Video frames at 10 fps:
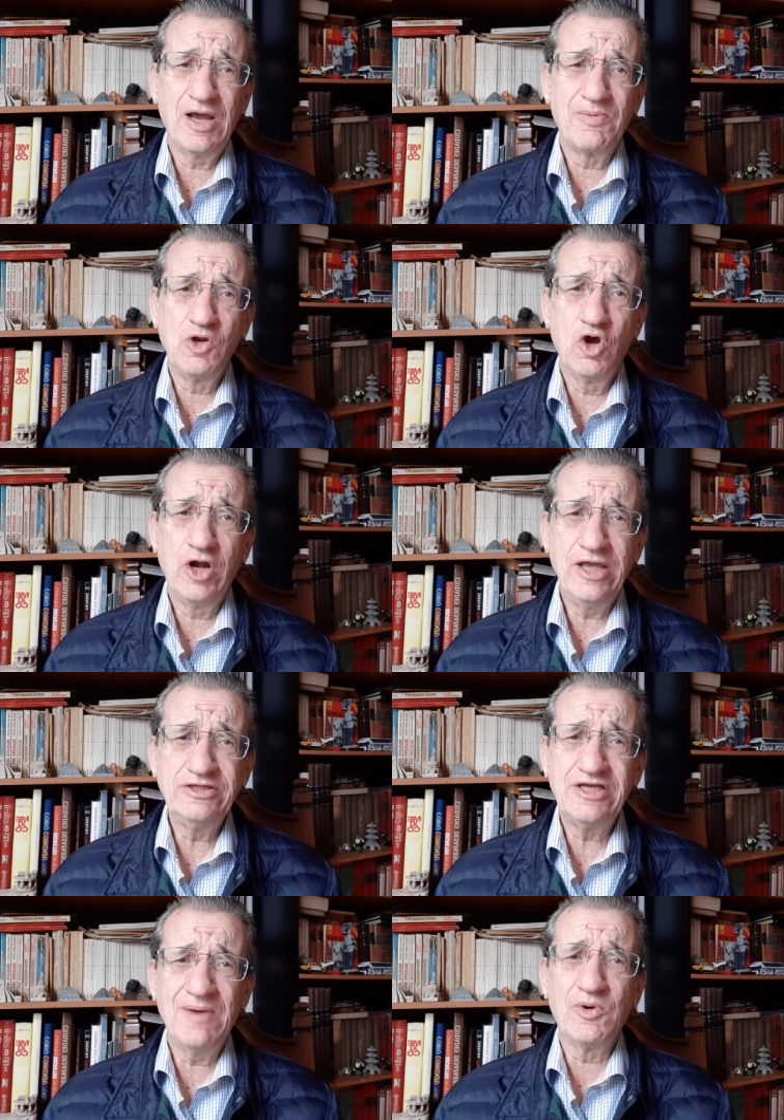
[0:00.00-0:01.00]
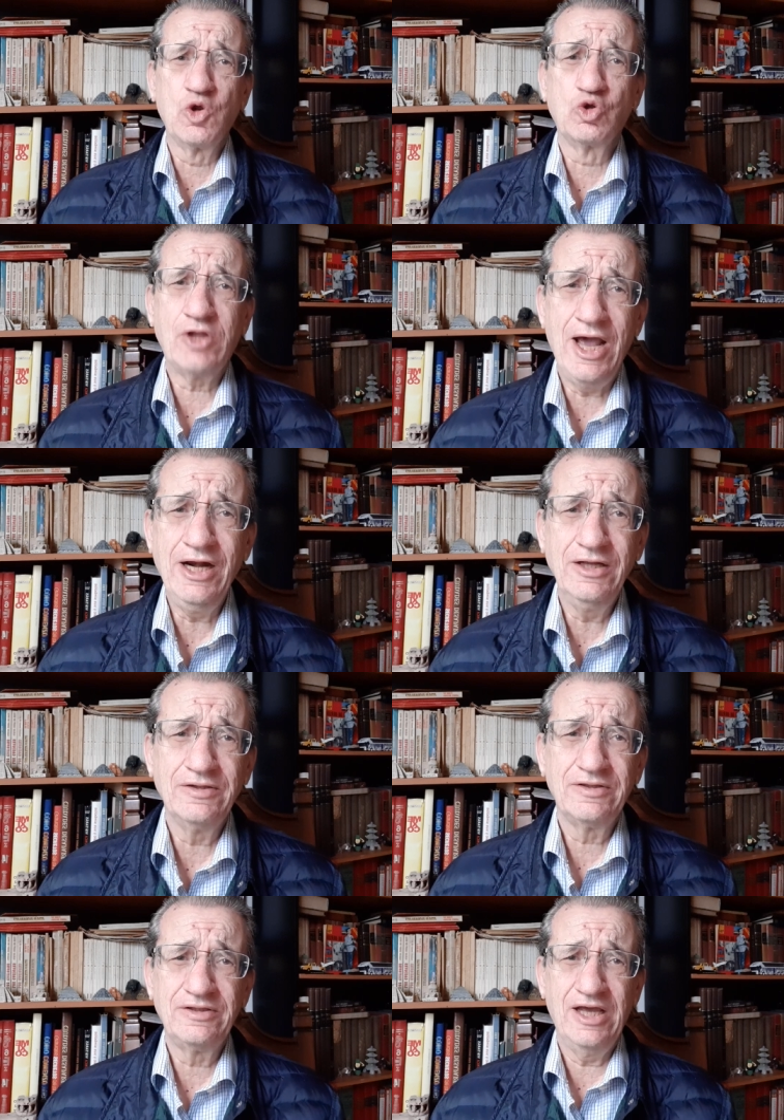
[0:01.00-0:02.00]
la violencia
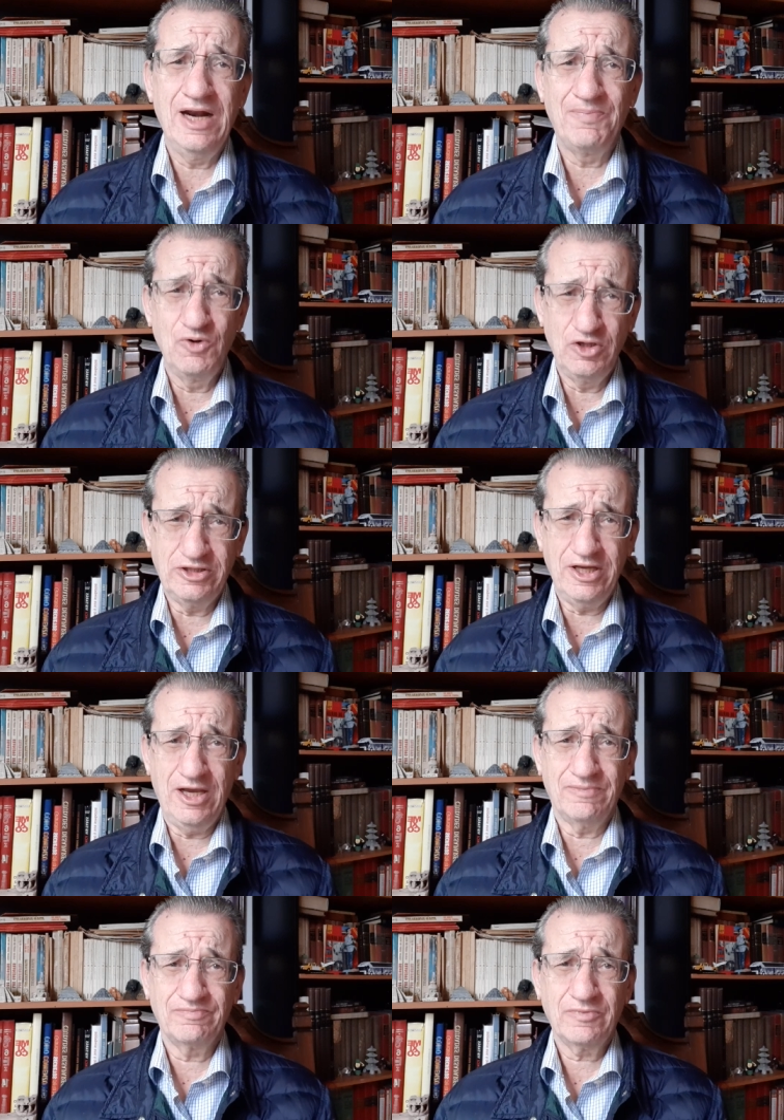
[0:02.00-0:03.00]
brutal de la policía.